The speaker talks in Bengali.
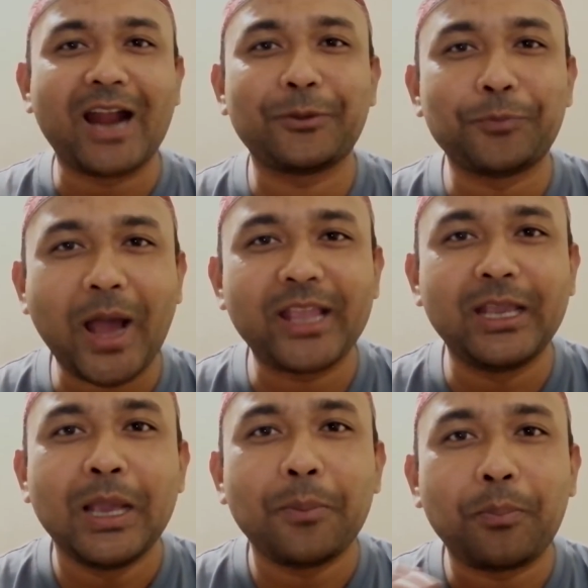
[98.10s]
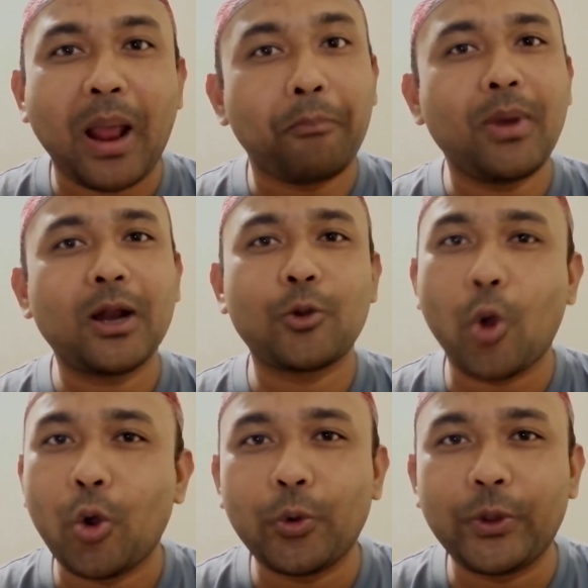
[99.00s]
আরে ভাই প্লাম্বার
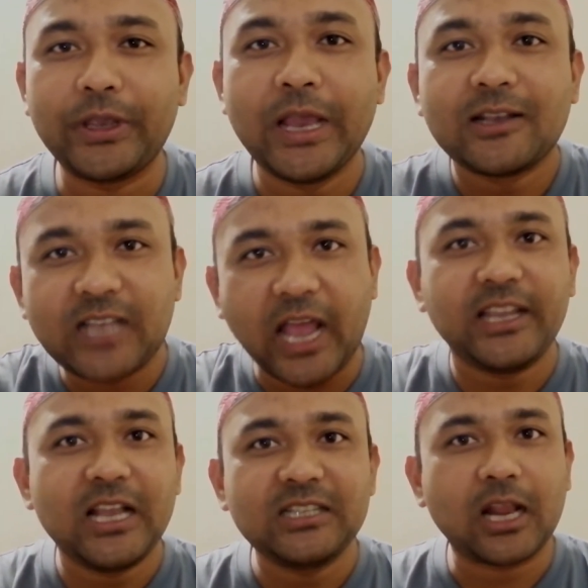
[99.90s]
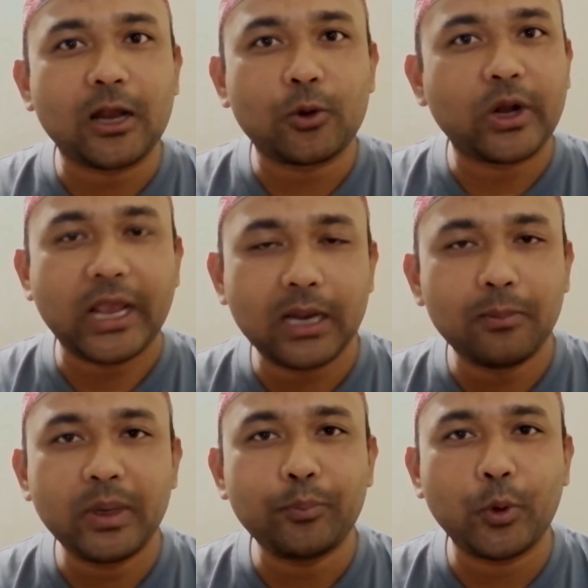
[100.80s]
কখনোই সাইকেল চালানোর
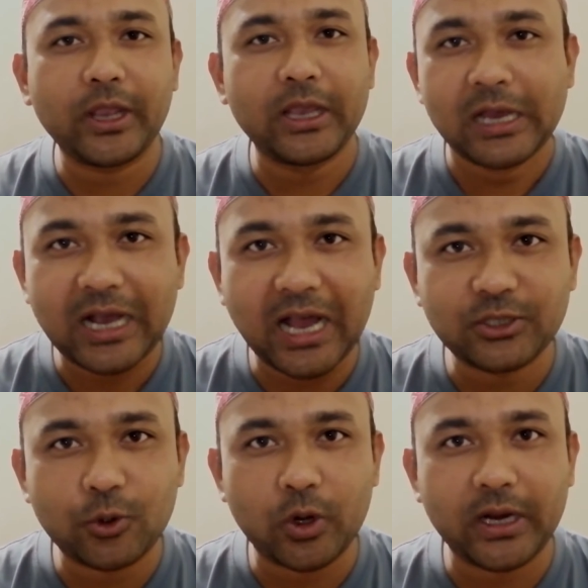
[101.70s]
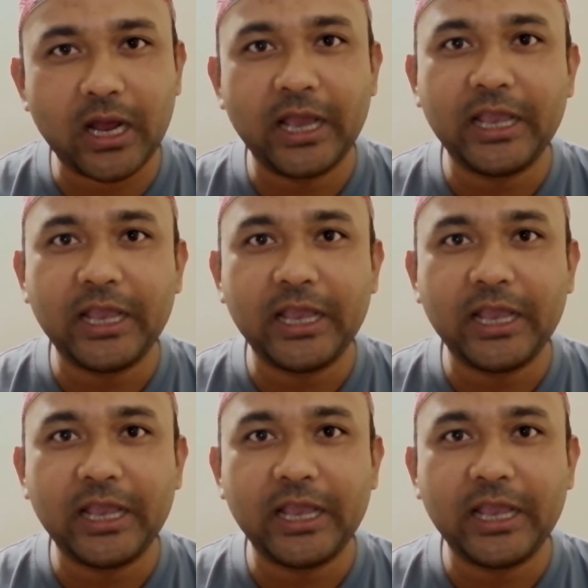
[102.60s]
হেলমেট পরে কাজ করে না